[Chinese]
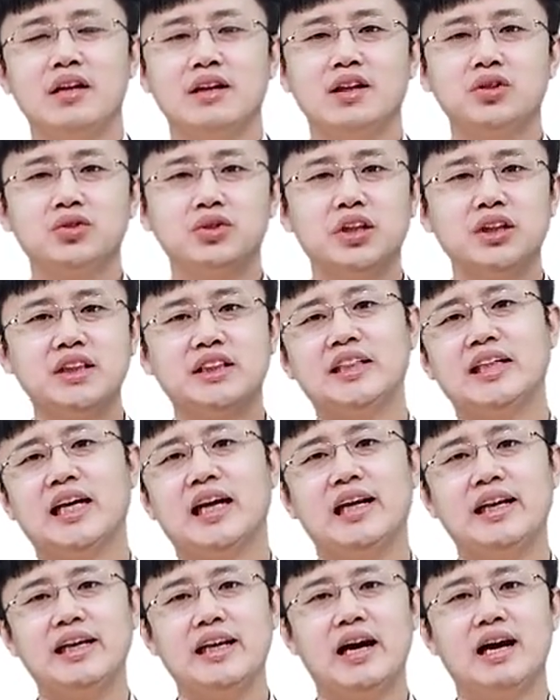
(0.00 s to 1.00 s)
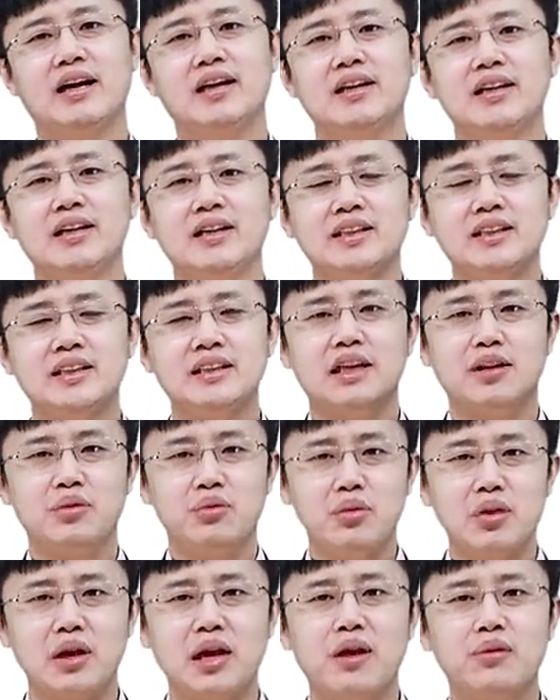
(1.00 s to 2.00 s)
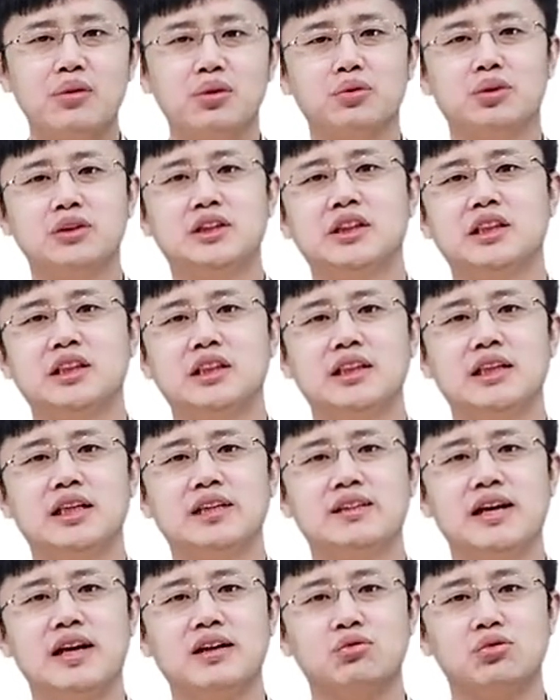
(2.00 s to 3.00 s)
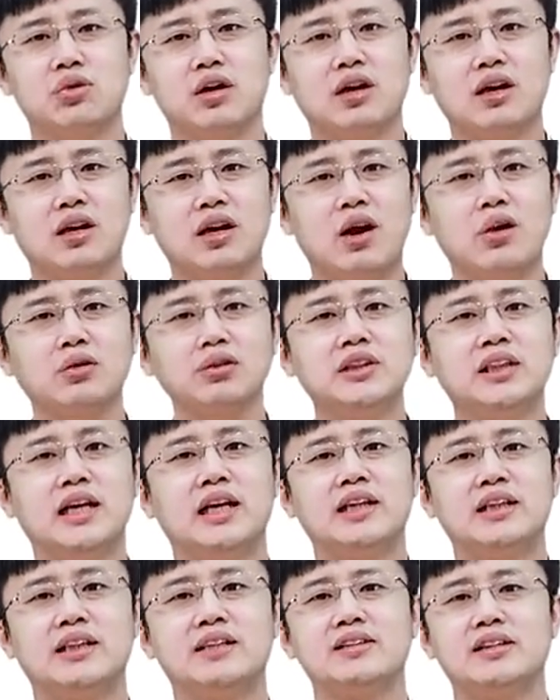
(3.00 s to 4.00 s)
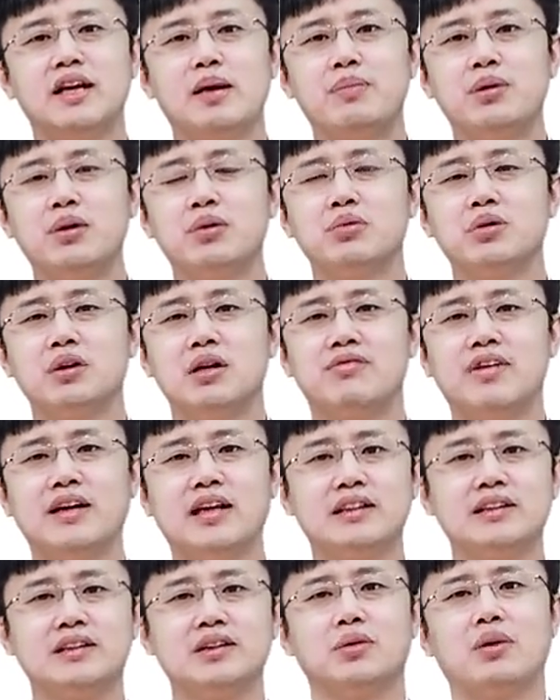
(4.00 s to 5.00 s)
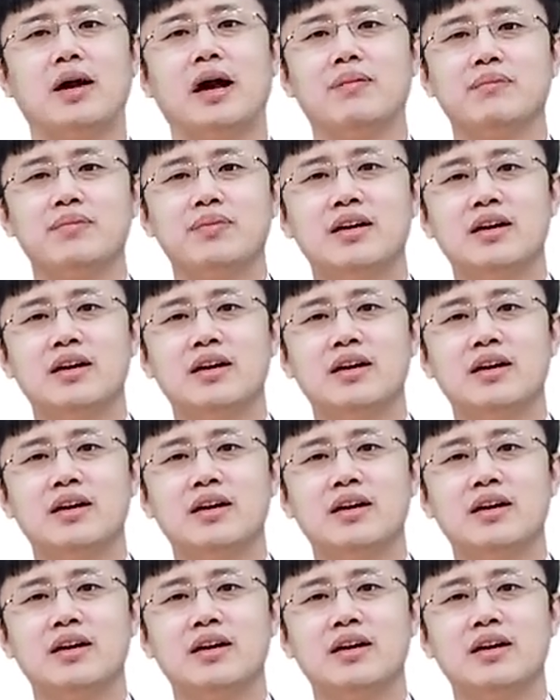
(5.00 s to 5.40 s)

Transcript: 那说到潜力啊，现在越来越多企业在做高潜力人才评估和发展计划，